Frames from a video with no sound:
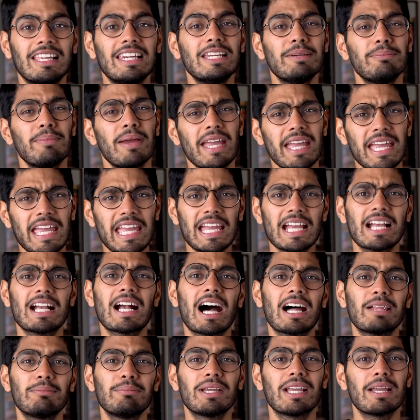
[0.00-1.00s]
दिल्ली में एक
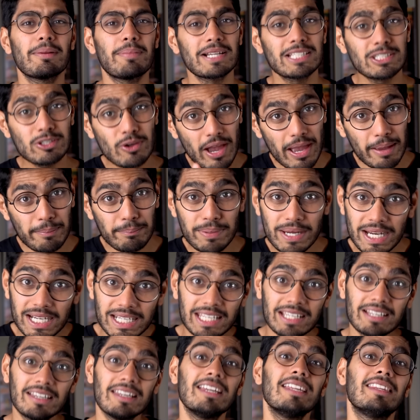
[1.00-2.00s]
आदमी के पास तो एम
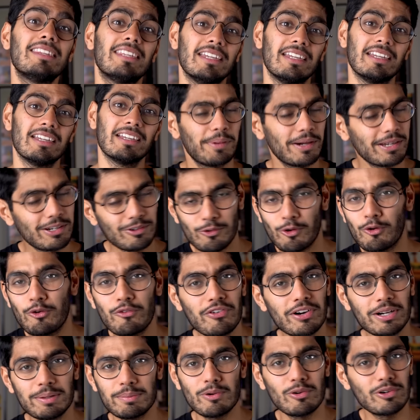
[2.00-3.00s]
डिग्री थी पर
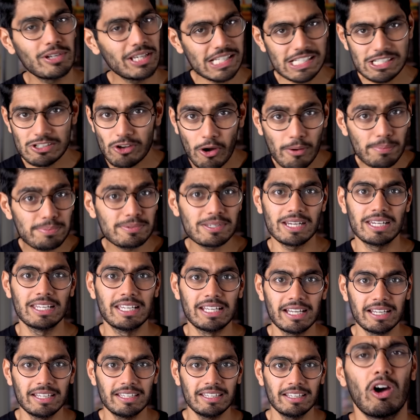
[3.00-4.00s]
कोविड में उनकी जॉब चली
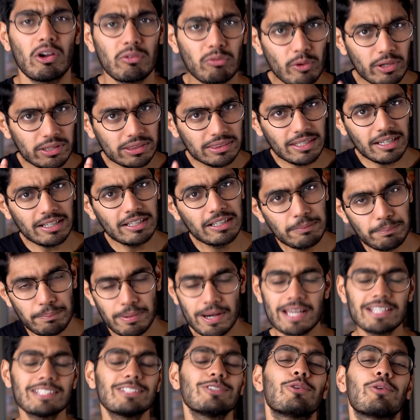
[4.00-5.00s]
गई और वो इतने
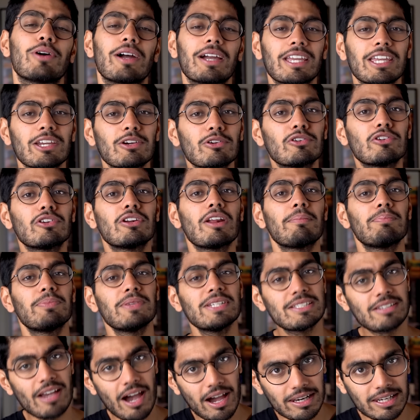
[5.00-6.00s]
डिप्रेस हो गए की उन्होंने
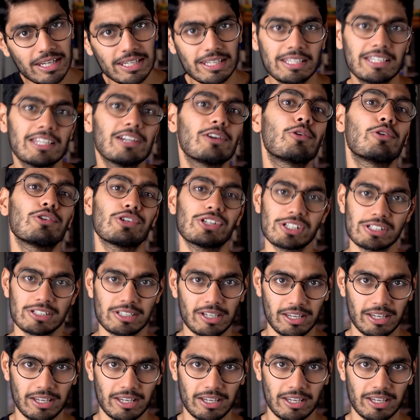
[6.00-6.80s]
अपनी जान लेने की कोशिश